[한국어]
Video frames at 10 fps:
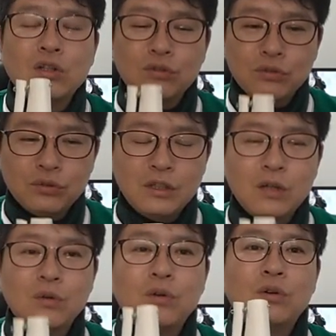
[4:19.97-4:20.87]

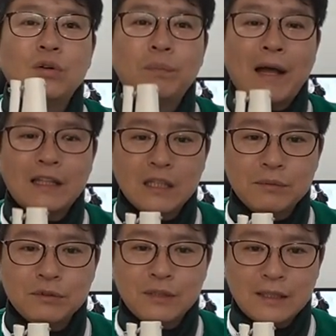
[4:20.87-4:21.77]
수술하고
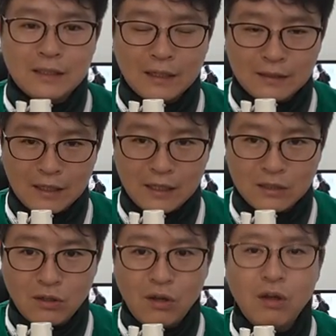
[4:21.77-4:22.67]
반기부스한
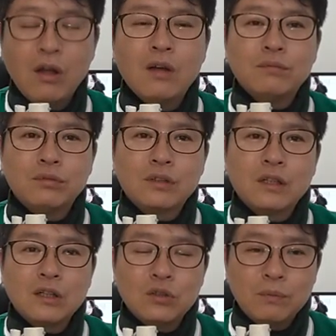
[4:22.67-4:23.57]
상태에서
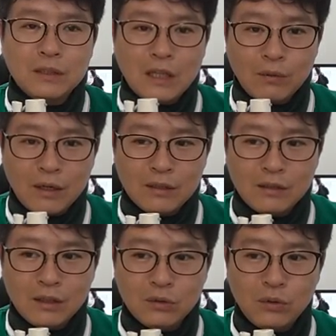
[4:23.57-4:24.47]
붓기가 좀 있다고
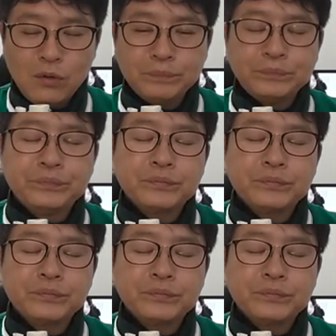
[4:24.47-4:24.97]
하더라도